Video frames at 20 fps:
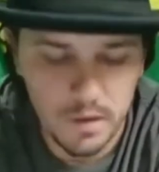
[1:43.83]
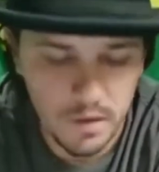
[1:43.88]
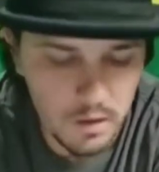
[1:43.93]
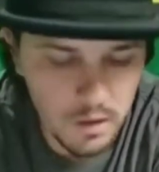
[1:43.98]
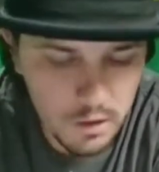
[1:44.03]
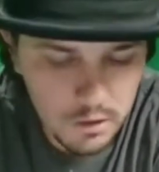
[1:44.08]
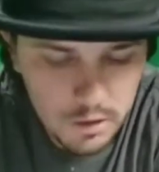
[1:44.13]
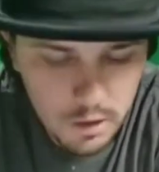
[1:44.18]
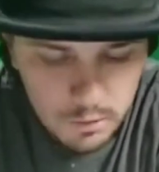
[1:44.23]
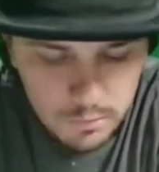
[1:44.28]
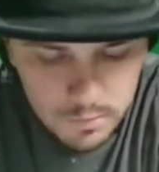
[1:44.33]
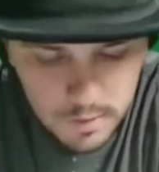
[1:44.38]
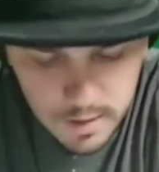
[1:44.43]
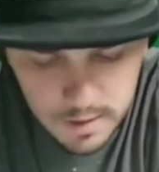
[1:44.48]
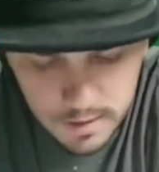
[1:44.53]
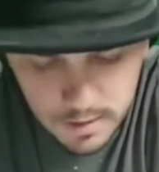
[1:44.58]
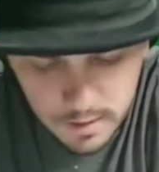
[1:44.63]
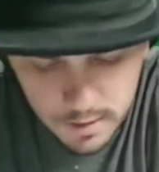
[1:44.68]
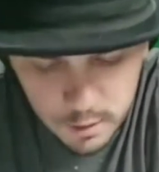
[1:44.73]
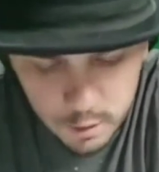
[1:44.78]
Então,
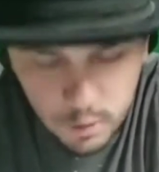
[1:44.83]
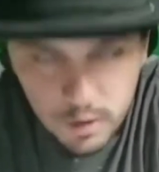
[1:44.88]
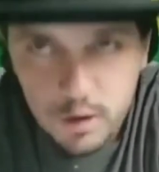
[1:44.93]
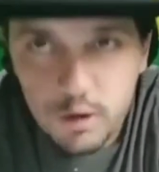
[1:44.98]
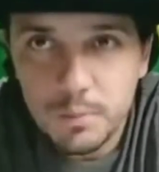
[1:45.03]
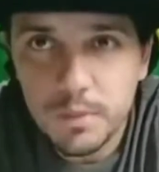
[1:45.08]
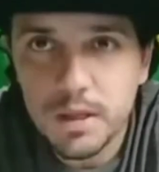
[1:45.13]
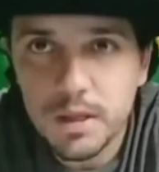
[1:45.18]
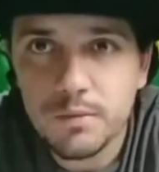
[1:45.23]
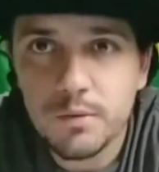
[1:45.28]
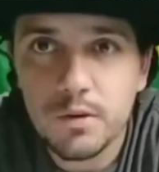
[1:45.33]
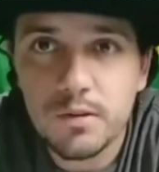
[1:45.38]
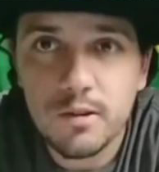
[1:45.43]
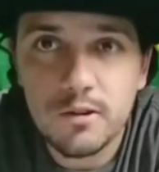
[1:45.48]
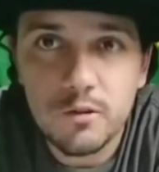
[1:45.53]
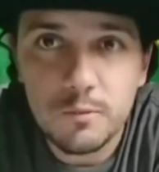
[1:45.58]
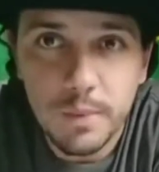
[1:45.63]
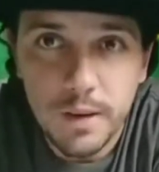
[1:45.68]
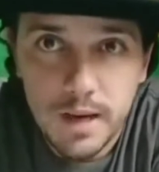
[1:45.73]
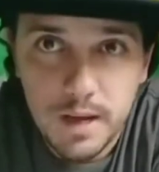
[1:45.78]
ah, eu recomendo a vocês
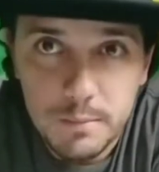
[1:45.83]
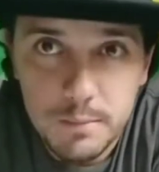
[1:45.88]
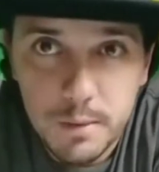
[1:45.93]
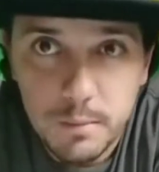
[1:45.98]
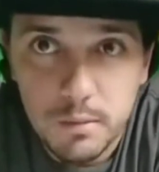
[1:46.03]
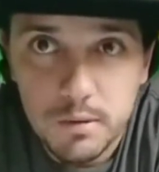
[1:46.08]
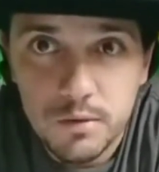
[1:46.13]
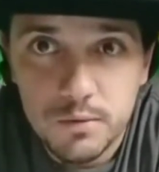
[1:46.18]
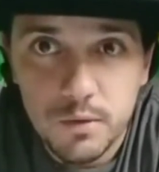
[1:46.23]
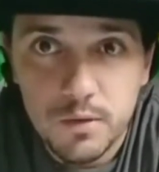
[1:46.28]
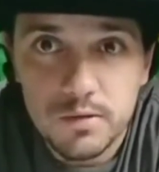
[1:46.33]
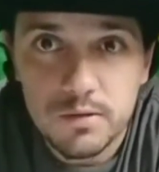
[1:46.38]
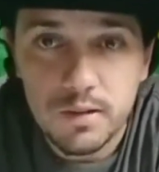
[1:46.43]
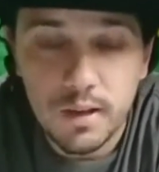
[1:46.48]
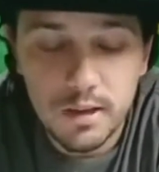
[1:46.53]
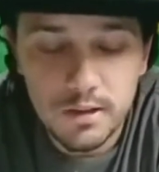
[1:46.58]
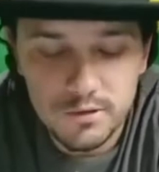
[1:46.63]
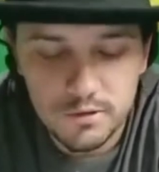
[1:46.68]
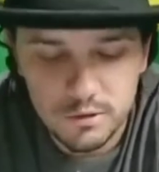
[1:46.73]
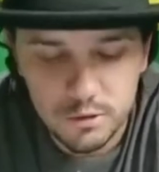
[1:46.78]
pegar a Bíblia de
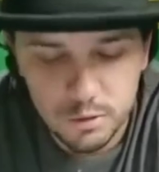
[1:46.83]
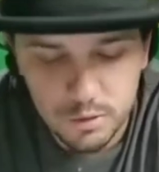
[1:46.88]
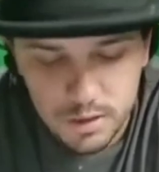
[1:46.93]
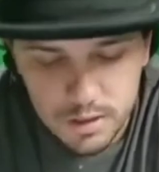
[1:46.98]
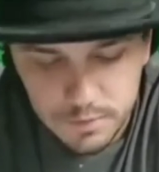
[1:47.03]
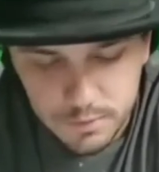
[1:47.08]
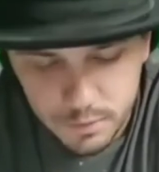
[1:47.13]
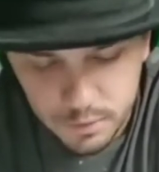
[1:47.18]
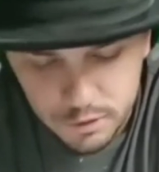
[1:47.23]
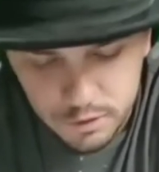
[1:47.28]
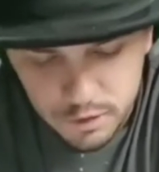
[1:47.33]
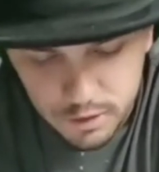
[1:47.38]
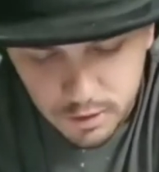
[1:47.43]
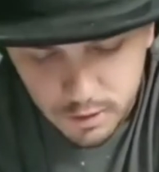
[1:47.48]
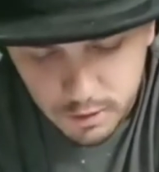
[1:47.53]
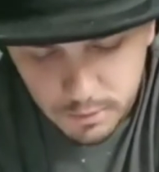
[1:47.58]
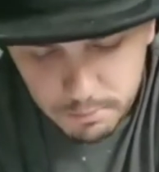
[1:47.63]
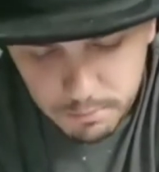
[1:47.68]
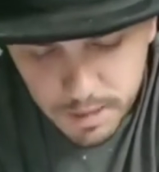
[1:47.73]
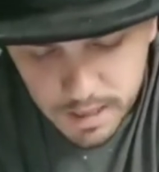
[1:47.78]
vocês no livro
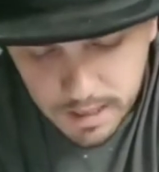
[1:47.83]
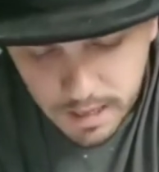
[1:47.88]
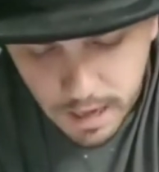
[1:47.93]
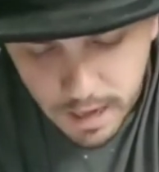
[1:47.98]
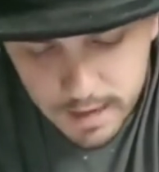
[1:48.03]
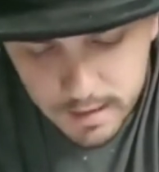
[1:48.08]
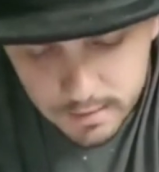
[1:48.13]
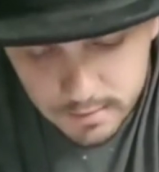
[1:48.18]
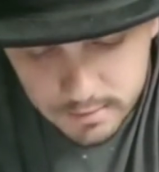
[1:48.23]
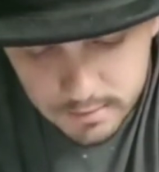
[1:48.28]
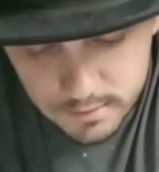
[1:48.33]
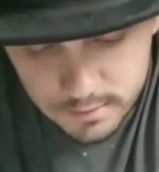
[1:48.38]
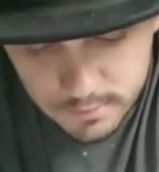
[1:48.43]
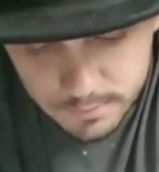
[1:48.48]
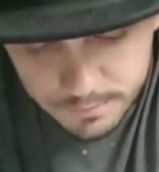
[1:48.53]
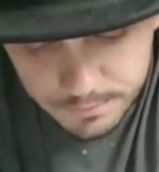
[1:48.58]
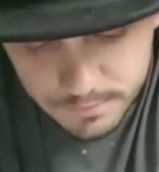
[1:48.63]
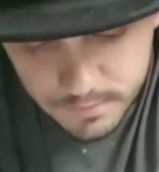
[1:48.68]
de Miqueias,